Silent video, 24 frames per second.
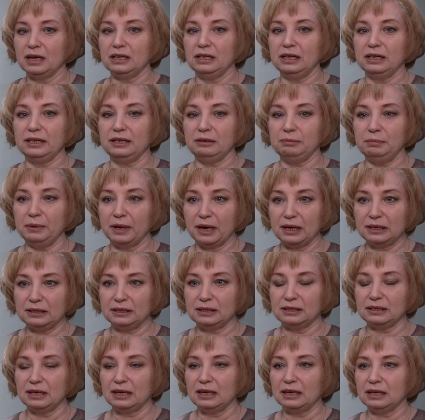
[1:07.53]
Для ребят
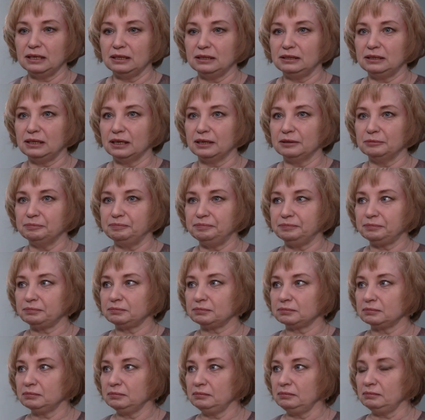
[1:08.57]
это
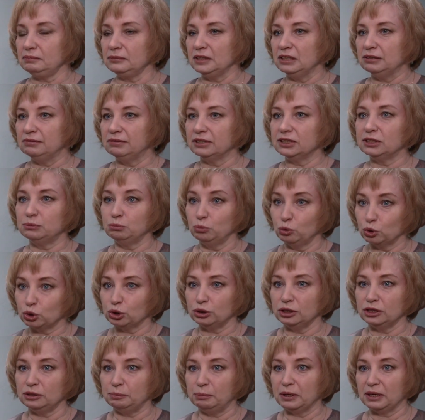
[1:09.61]
возможность